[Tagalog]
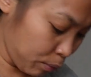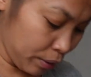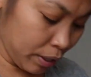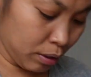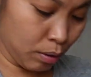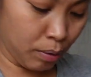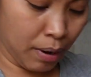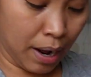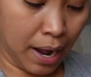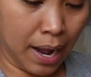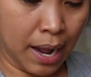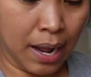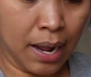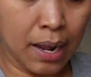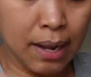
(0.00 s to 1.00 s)
po ito
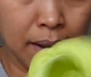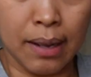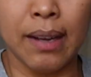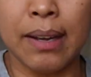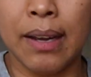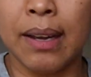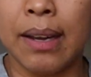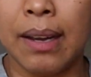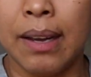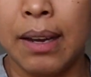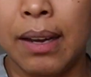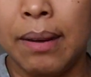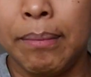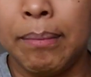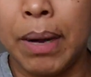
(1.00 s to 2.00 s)
ha.
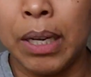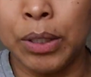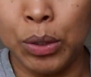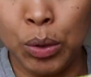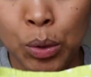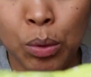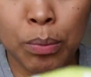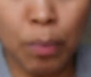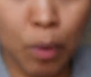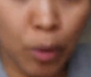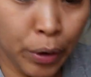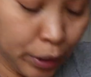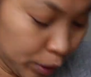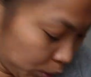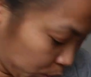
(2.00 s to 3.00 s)
Pang
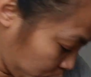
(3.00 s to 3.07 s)
newborn